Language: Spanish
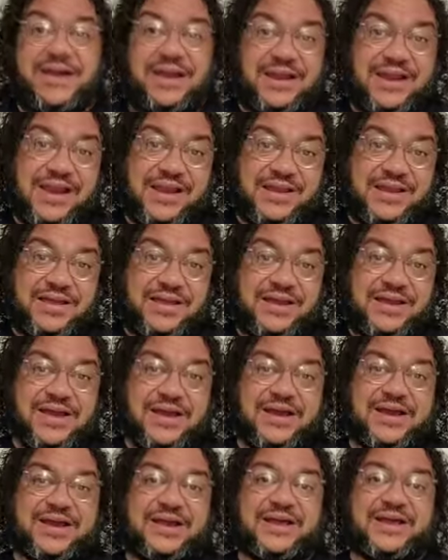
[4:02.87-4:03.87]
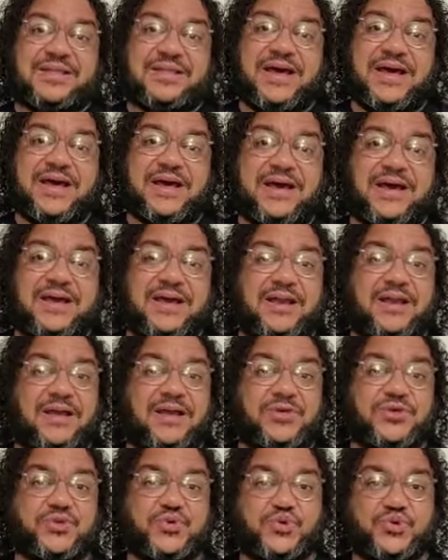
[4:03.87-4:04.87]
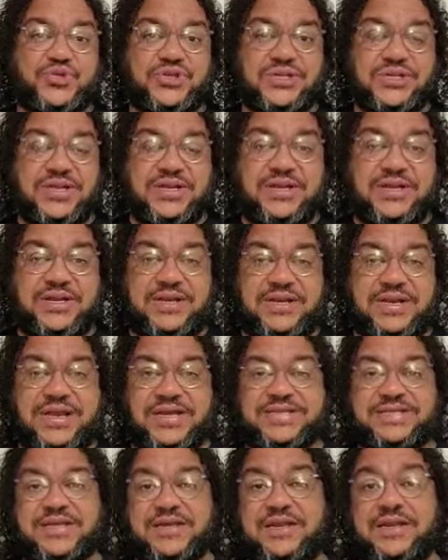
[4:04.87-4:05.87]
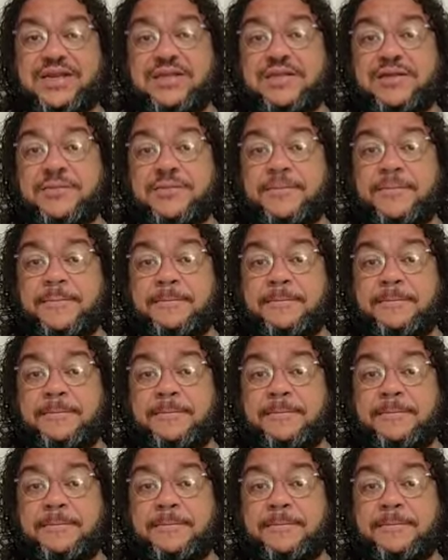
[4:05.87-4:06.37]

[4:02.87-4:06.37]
en la alegría que da el Jesús de Nazaret.